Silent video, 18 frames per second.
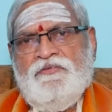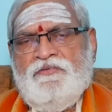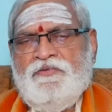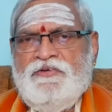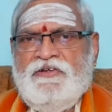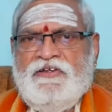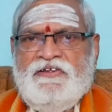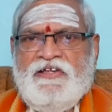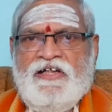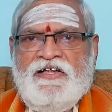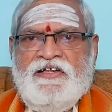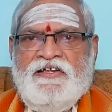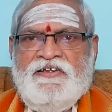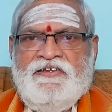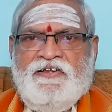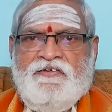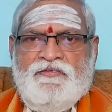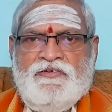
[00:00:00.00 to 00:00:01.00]
కొంత
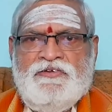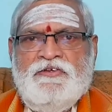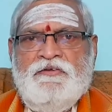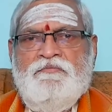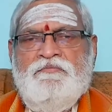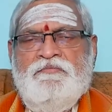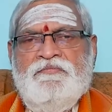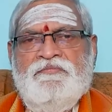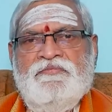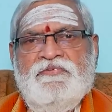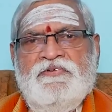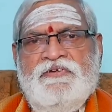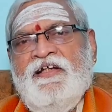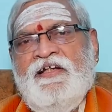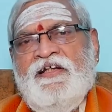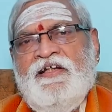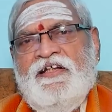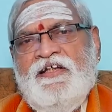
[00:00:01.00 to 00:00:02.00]
జాగ్రత్త అవసరం
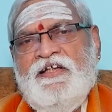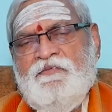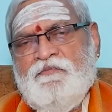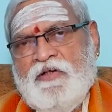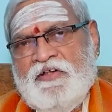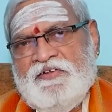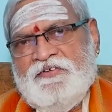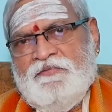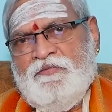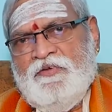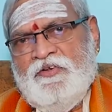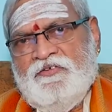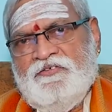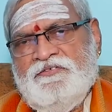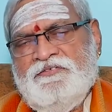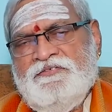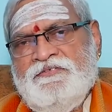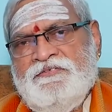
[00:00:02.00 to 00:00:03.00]
ఈ మాసంలో
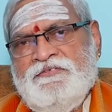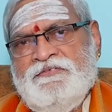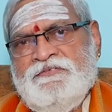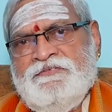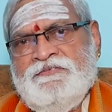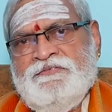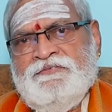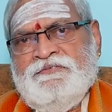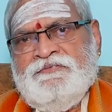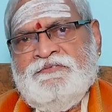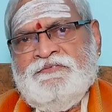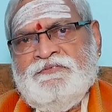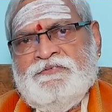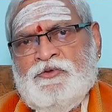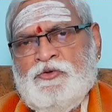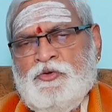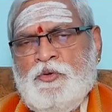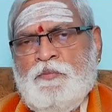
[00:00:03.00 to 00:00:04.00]

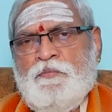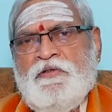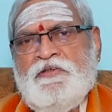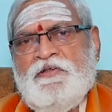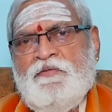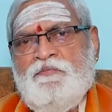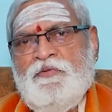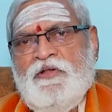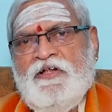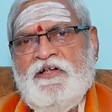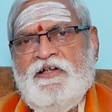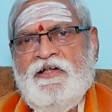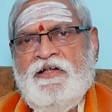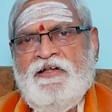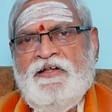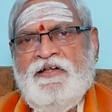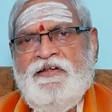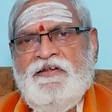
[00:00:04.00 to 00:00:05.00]
కుటుంబ సభ్యులకు
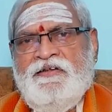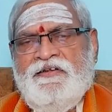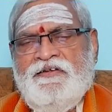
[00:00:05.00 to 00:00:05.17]
కానీ